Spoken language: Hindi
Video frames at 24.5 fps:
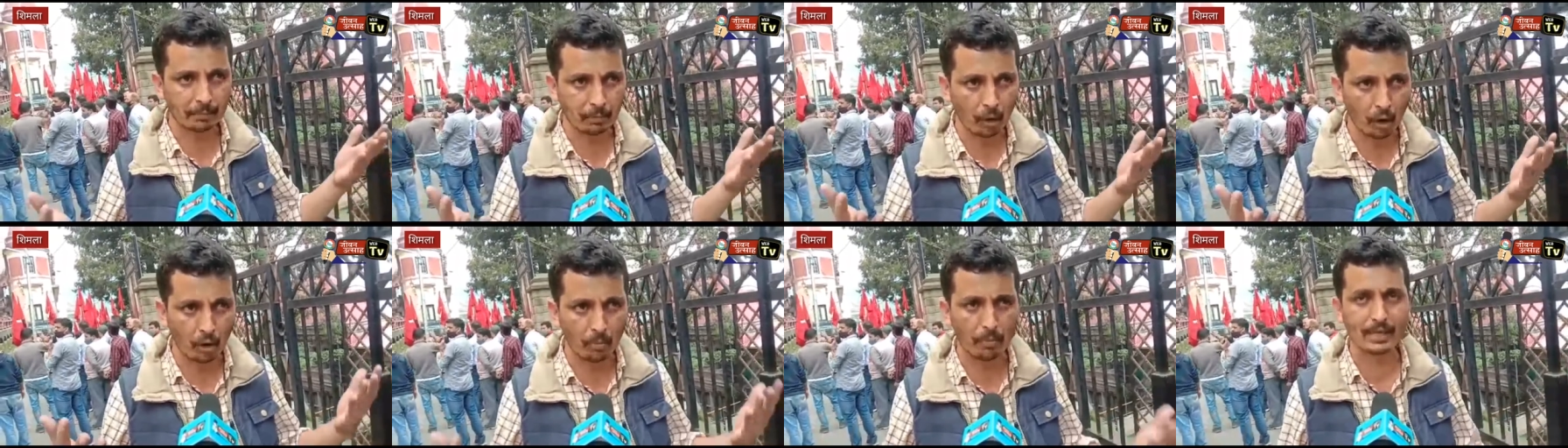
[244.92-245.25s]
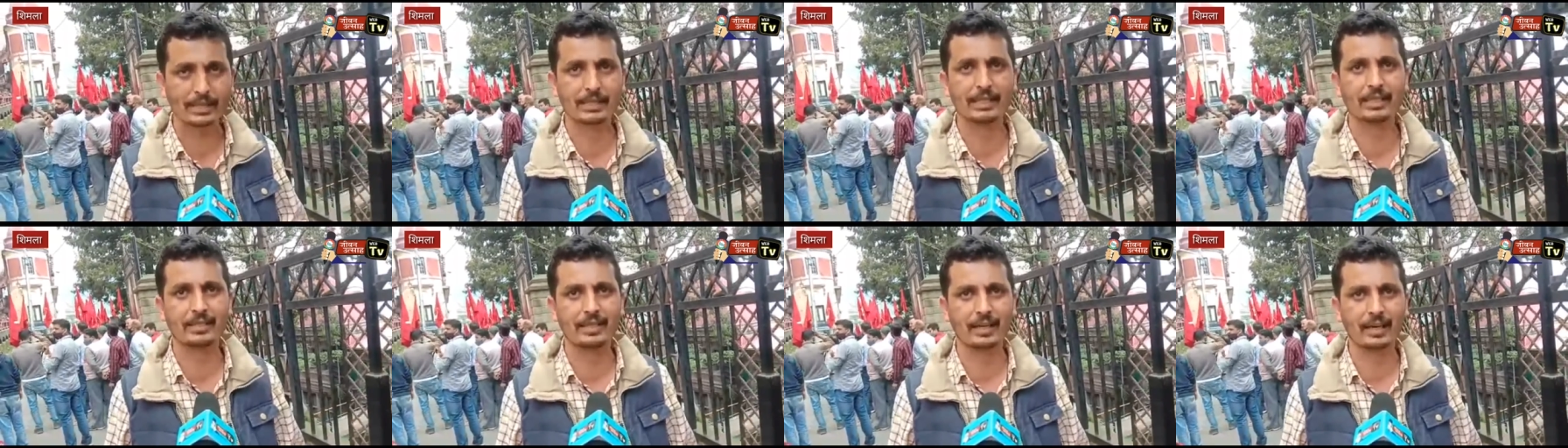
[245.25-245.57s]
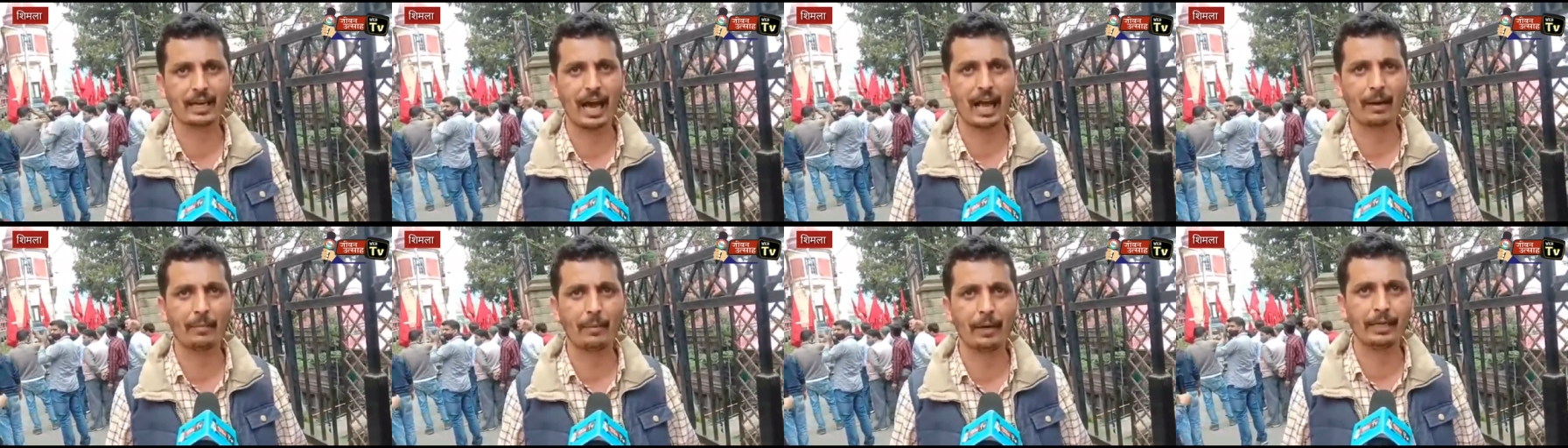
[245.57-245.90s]
बहुमत से
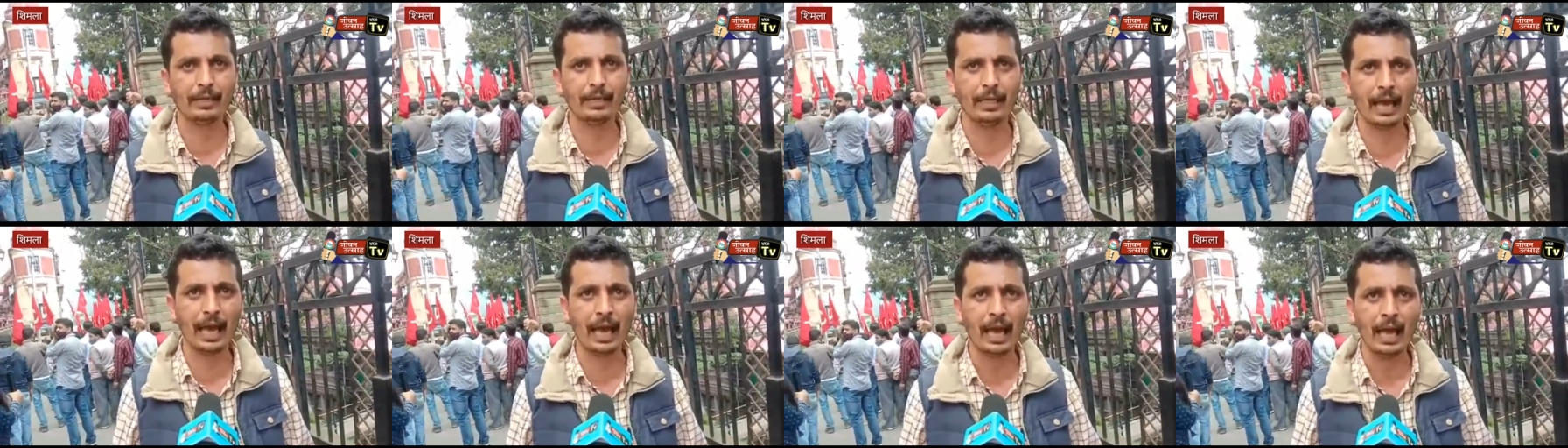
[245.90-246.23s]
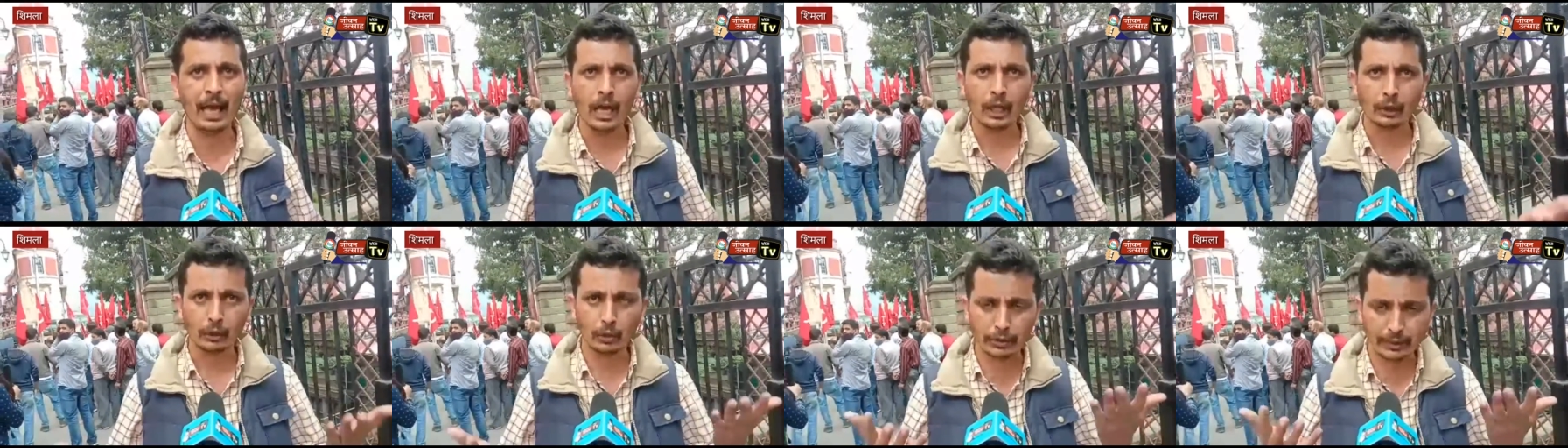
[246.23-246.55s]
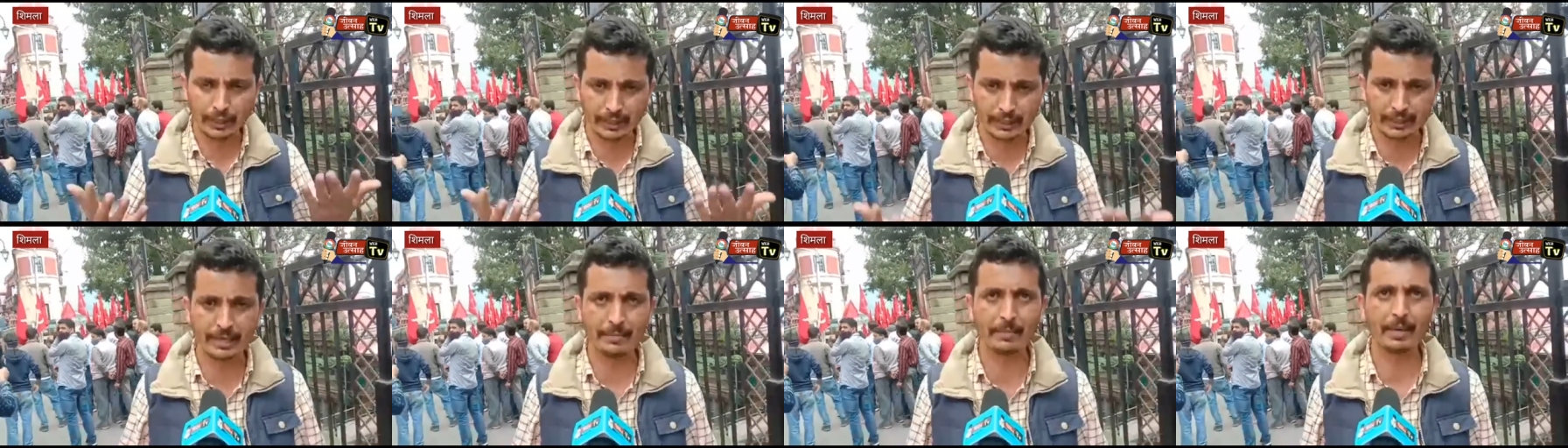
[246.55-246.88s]
सरकार बनी है
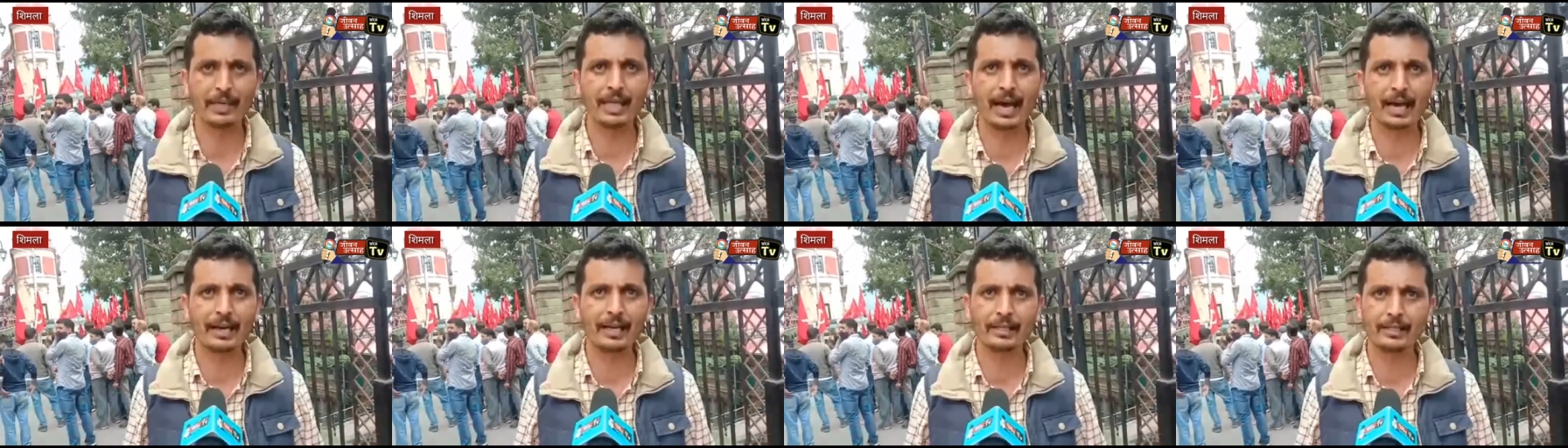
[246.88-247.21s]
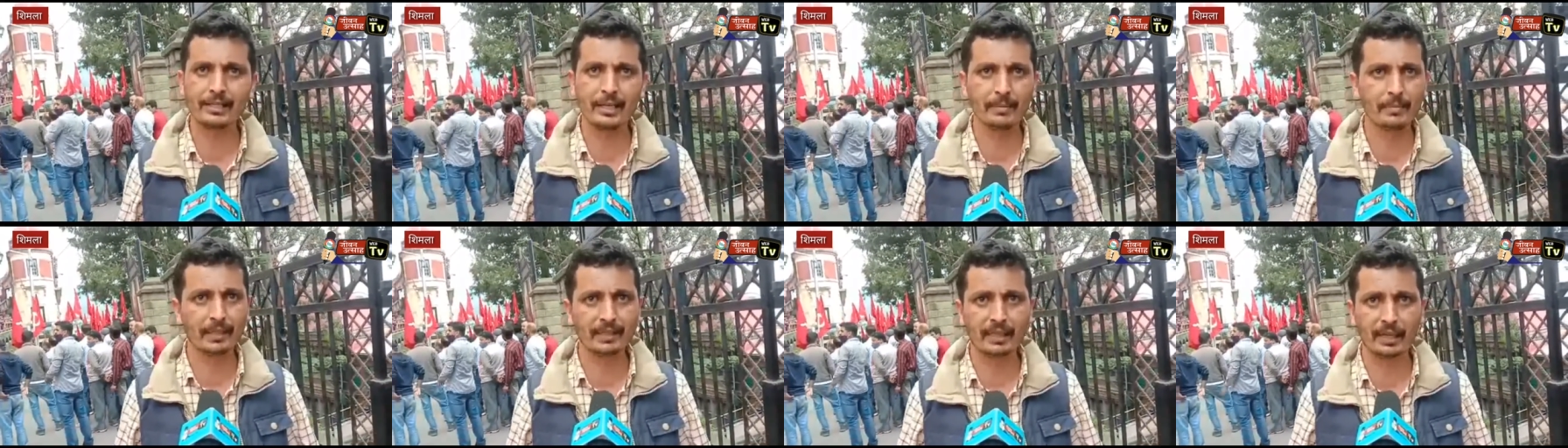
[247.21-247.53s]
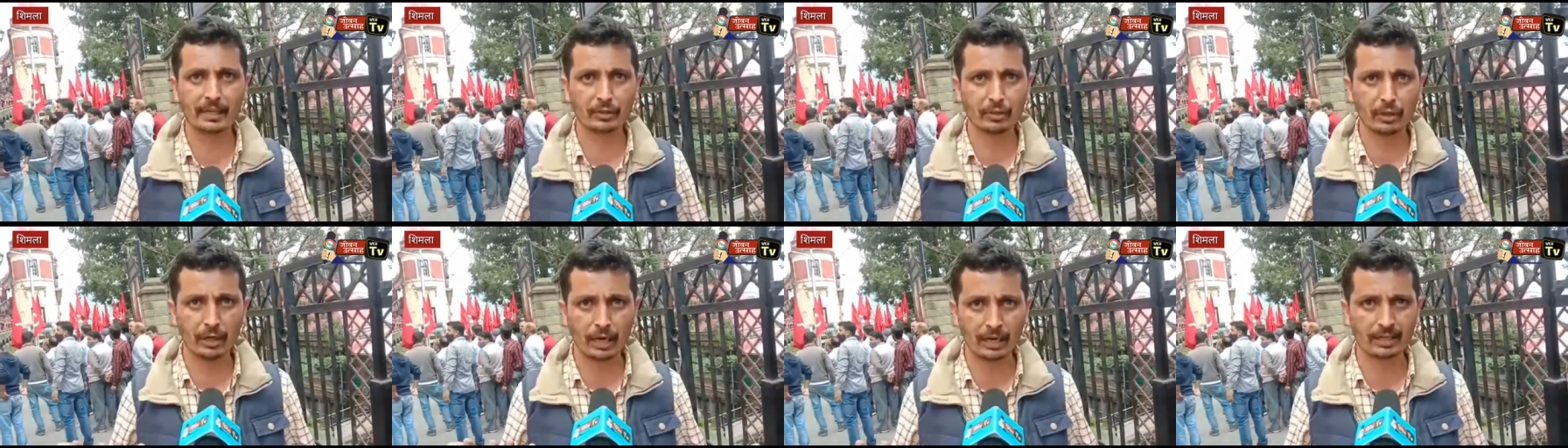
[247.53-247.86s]
जिसकी जिम्मेदारी
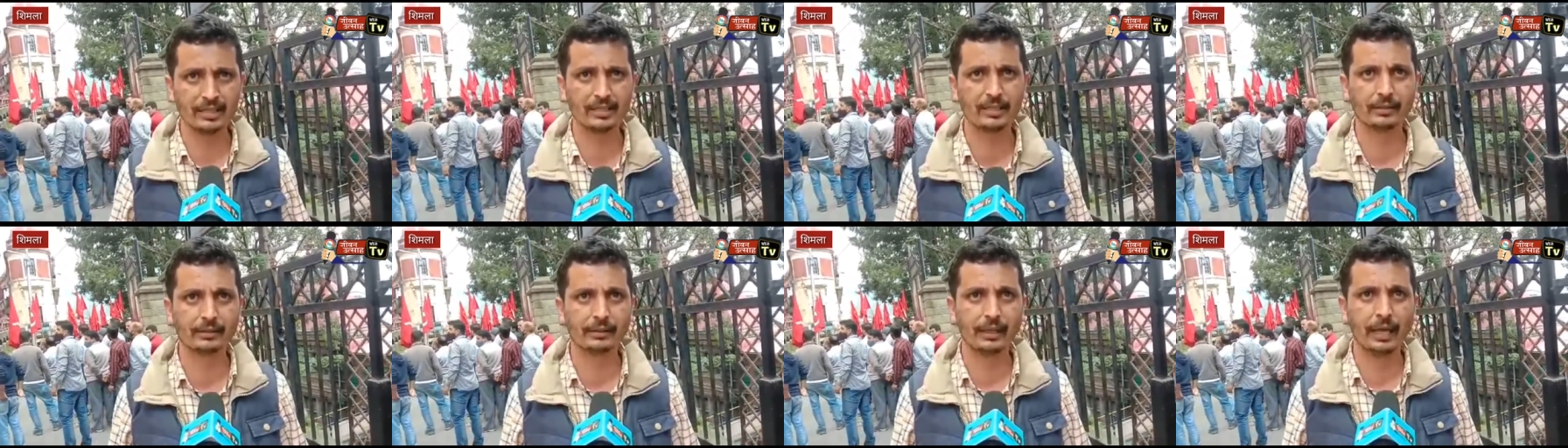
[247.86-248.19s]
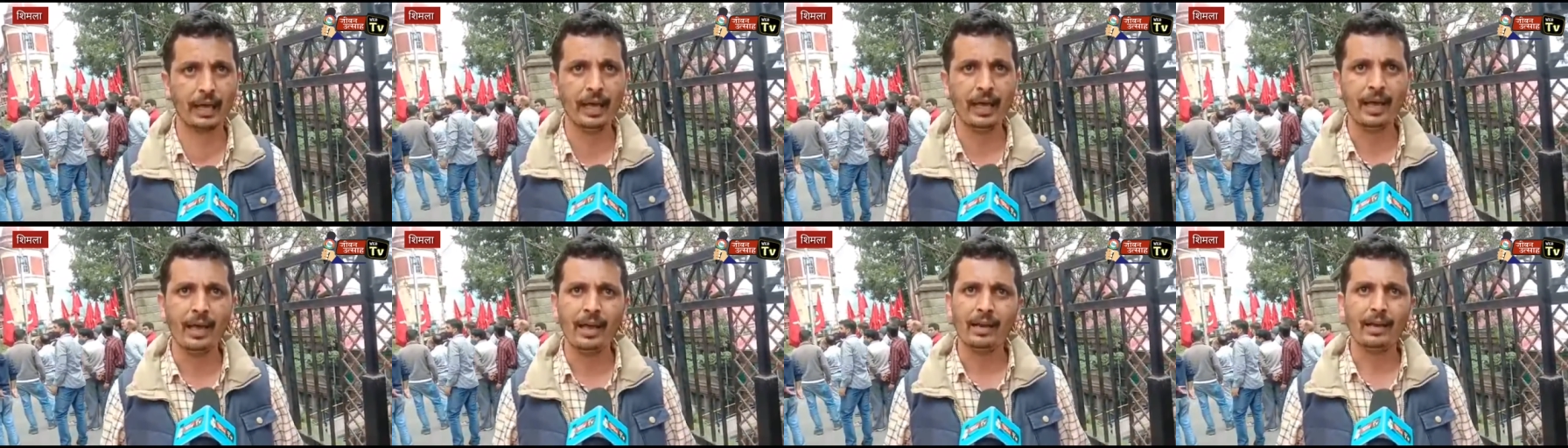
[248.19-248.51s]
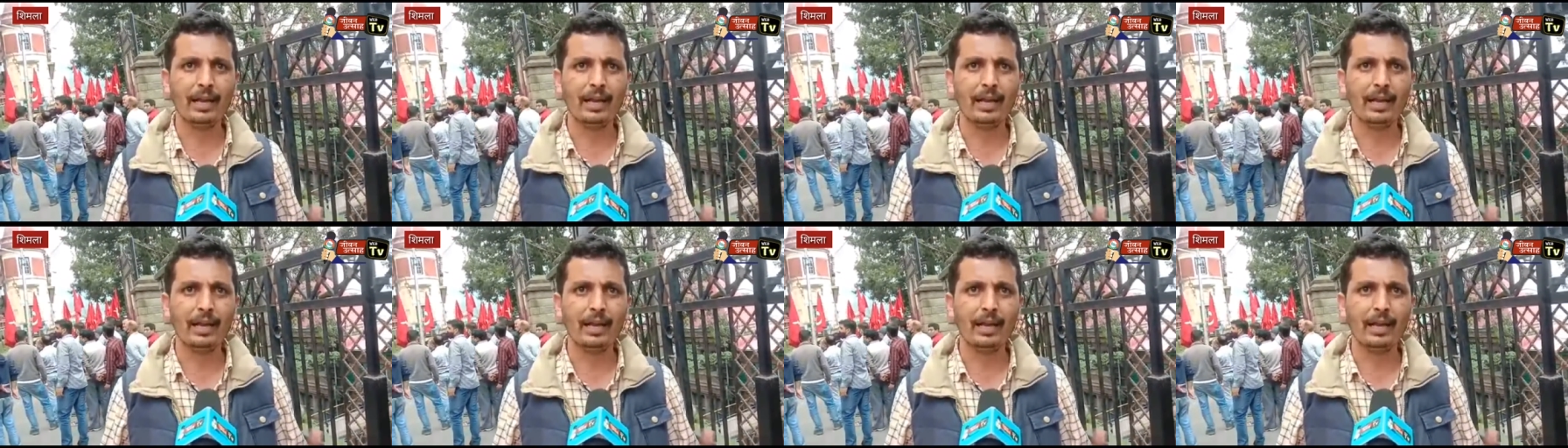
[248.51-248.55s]
जिम्मेदारी से हट नहीं सकते